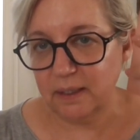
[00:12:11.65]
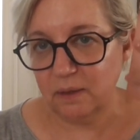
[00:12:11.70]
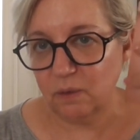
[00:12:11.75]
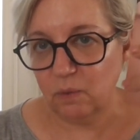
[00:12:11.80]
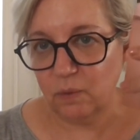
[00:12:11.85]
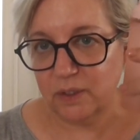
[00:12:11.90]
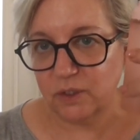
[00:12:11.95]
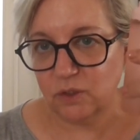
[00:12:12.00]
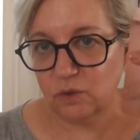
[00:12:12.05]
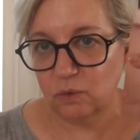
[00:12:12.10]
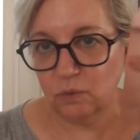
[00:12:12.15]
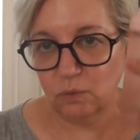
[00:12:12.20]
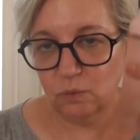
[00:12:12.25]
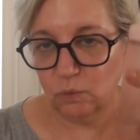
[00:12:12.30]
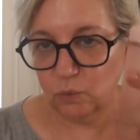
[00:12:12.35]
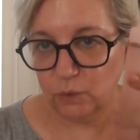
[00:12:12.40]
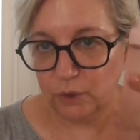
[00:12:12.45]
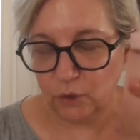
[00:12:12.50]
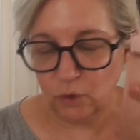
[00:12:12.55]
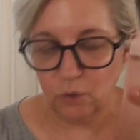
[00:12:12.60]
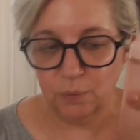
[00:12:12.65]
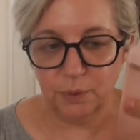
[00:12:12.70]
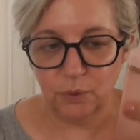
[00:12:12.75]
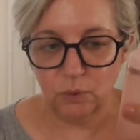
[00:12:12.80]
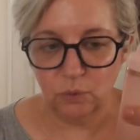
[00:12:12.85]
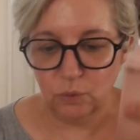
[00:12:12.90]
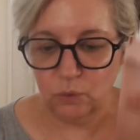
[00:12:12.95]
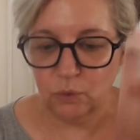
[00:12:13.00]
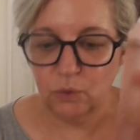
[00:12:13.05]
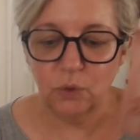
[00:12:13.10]
in questo unico
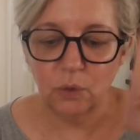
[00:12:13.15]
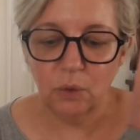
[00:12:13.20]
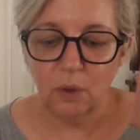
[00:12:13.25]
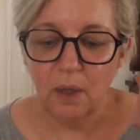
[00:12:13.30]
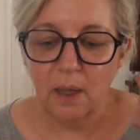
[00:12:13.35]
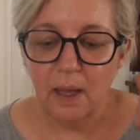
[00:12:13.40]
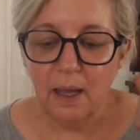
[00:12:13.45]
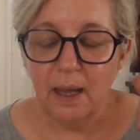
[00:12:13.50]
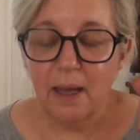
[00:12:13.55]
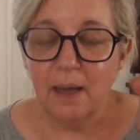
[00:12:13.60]
prodotto